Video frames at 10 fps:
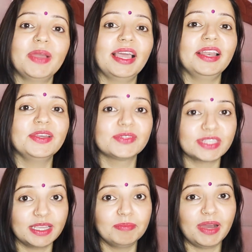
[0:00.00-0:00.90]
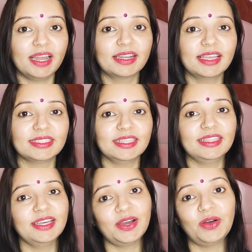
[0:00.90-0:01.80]
पहले उसके बाल कैसे
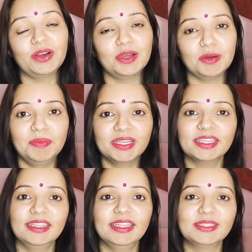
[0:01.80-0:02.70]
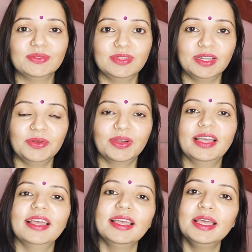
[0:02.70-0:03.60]
थे और अभी कितने सुंदर हो
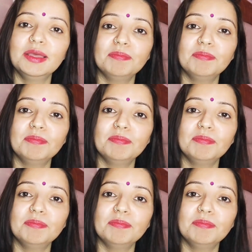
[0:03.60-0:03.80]
गए हैं